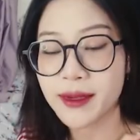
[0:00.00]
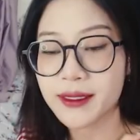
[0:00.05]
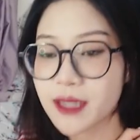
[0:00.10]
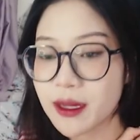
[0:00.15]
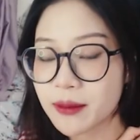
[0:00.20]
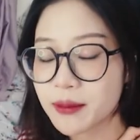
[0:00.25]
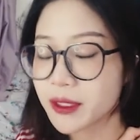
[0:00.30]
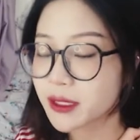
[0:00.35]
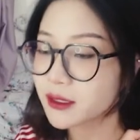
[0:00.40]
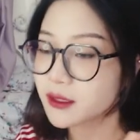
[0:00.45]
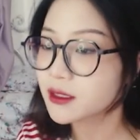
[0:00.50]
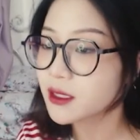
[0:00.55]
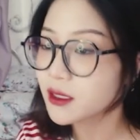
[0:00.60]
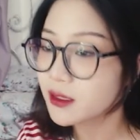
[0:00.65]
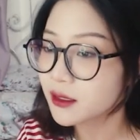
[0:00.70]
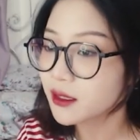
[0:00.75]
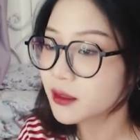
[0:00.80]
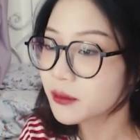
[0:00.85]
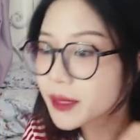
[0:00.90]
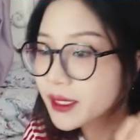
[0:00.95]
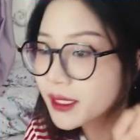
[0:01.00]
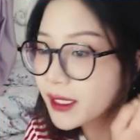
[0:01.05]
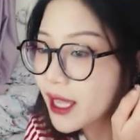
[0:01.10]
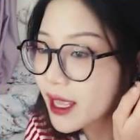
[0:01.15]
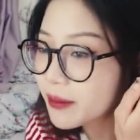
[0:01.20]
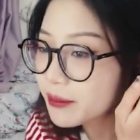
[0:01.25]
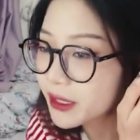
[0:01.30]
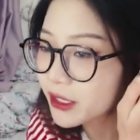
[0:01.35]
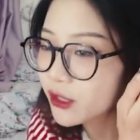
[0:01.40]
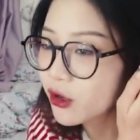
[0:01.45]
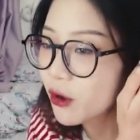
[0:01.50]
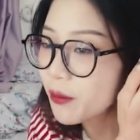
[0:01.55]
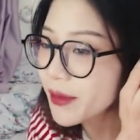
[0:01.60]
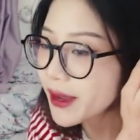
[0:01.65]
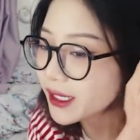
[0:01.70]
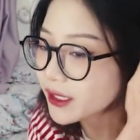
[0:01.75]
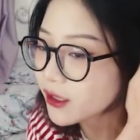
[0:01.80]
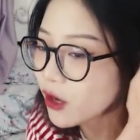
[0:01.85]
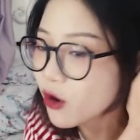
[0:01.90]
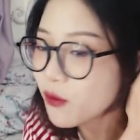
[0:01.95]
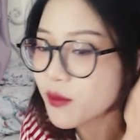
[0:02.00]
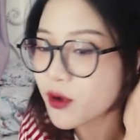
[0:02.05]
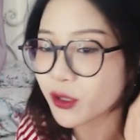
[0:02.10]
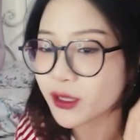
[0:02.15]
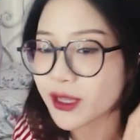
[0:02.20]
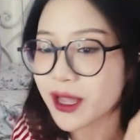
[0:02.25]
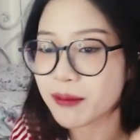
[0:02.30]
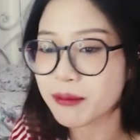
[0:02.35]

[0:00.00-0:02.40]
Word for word: giờ mà tự dưng mình lên mình comment câu mà có thằng